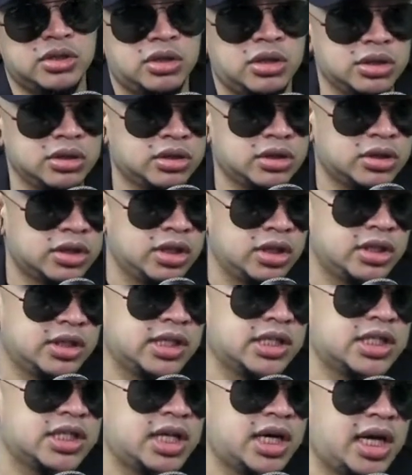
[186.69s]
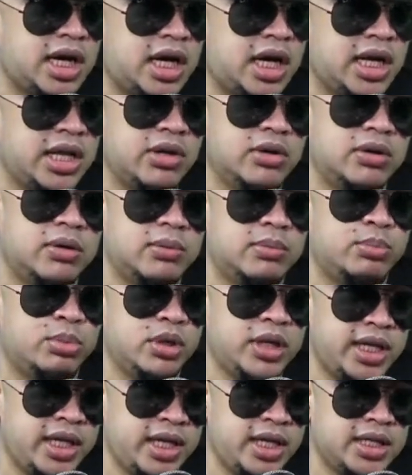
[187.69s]
doctors, at saka yung
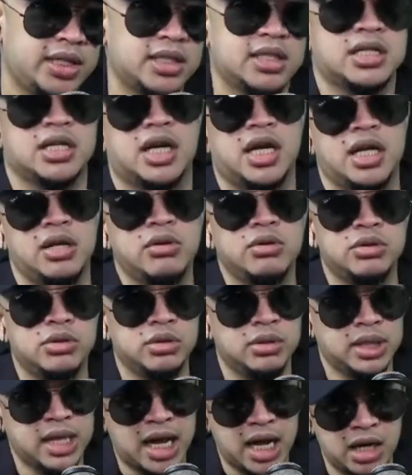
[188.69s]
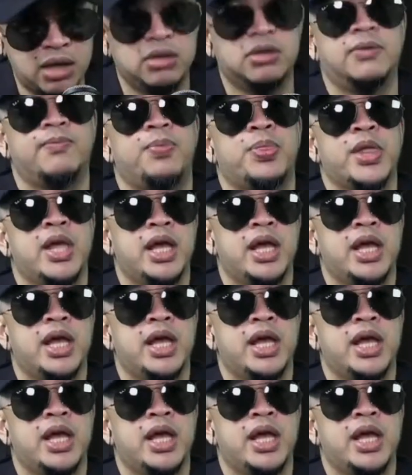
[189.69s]
police, at saka yung sundalo.